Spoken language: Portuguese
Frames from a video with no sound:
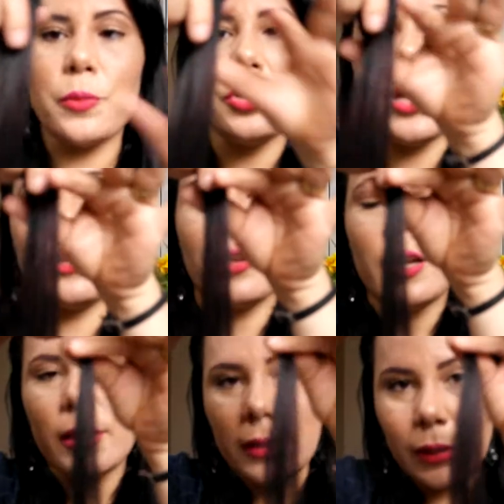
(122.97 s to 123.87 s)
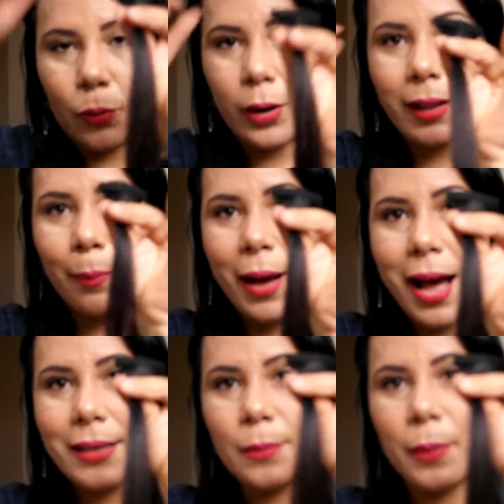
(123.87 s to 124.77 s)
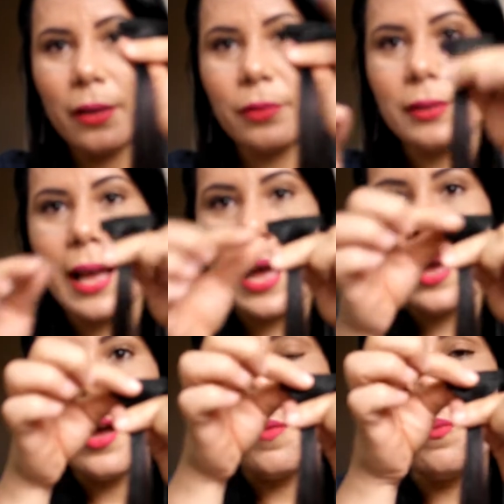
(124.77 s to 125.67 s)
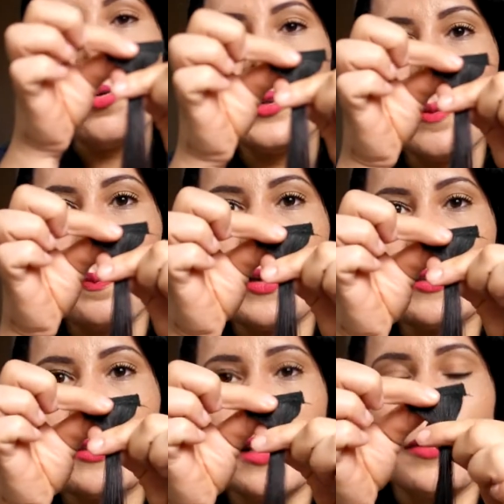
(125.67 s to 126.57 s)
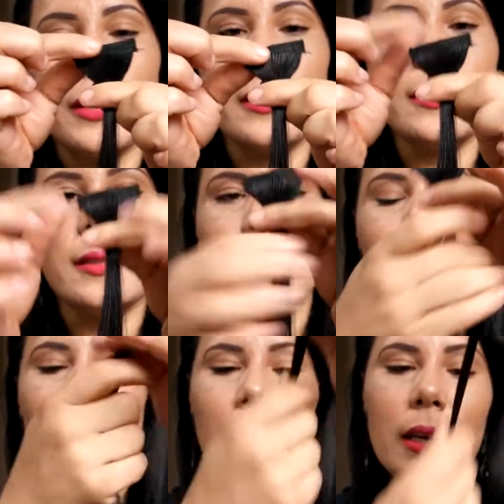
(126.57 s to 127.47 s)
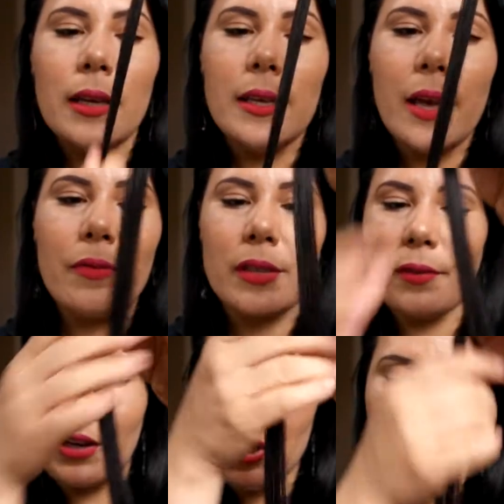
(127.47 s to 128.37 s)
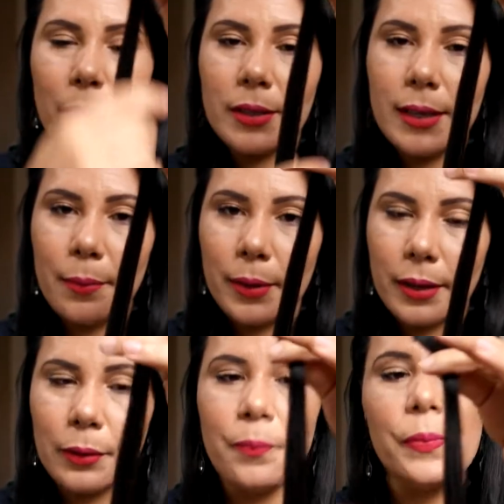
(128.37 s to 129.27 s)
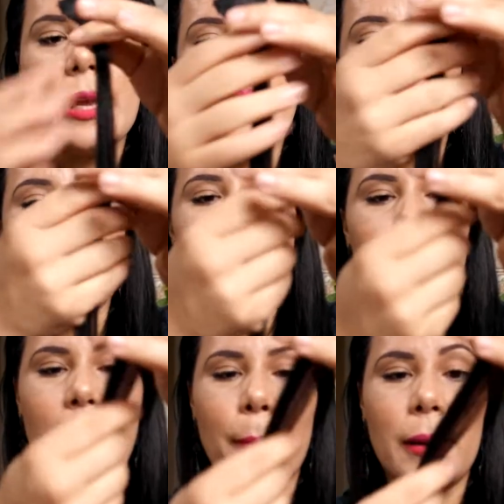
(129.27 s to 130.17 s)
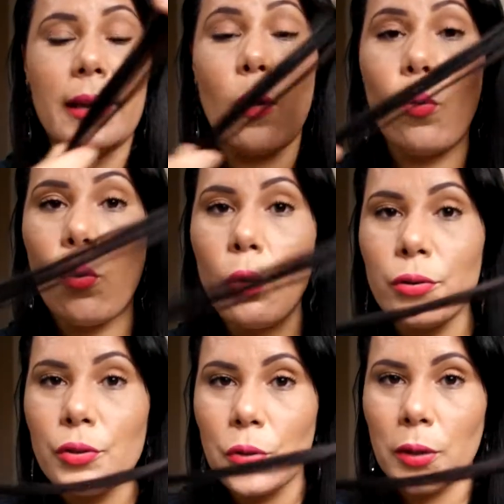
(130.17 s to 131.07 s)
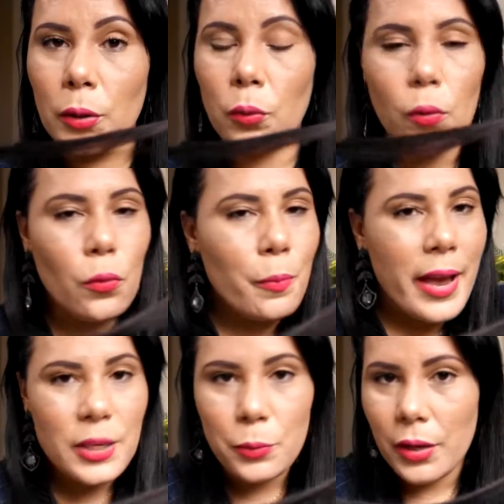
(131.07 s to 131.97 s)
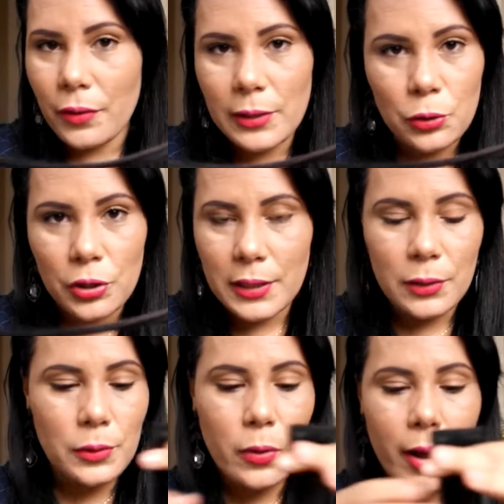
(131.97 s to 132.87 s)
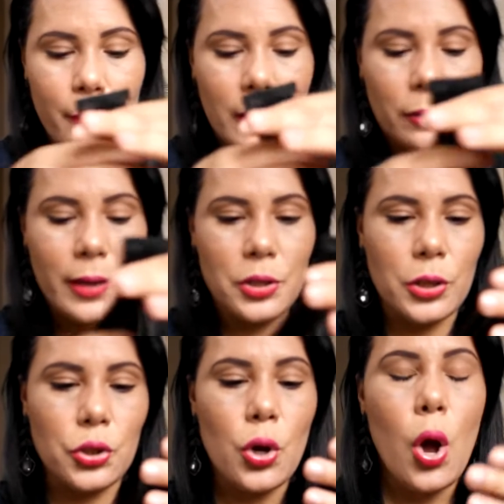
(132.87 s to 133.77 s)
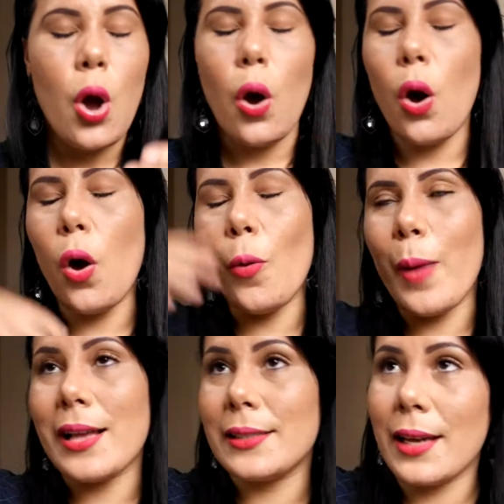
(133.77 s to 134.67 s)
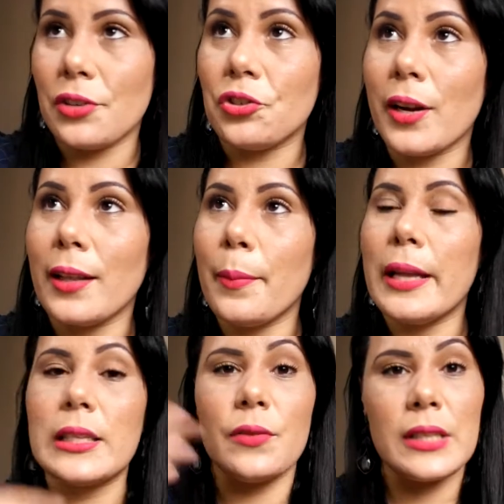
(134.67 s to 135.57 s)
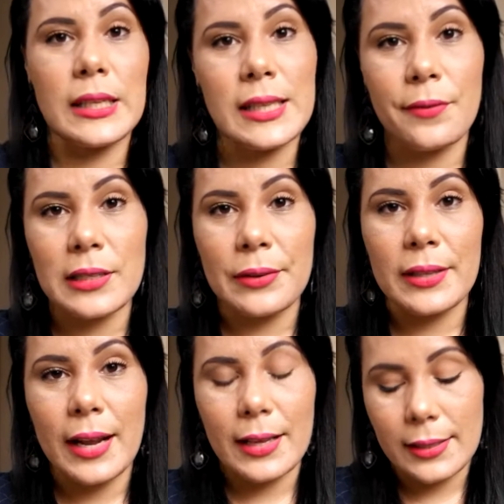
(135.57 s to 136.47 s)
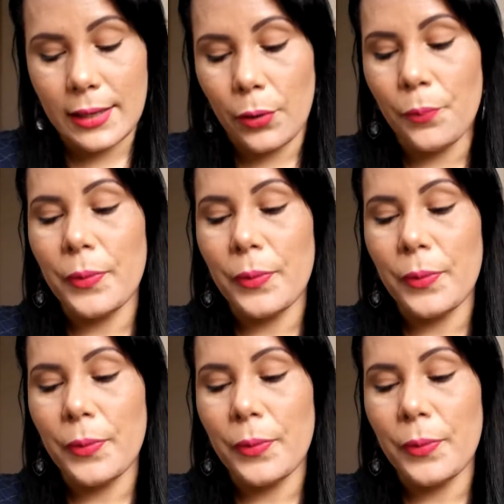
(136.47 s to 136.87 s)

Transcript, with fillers: jeito. Segura na base para evitar muita pressão aqui em cima e aí você vai enxaguar esse cabelo vai aplicar o condicionador, o mesmo que você utiliza no seu cabelo, tá, gente? Ou máscara de tratamento, se você quiser fazer a hidratação,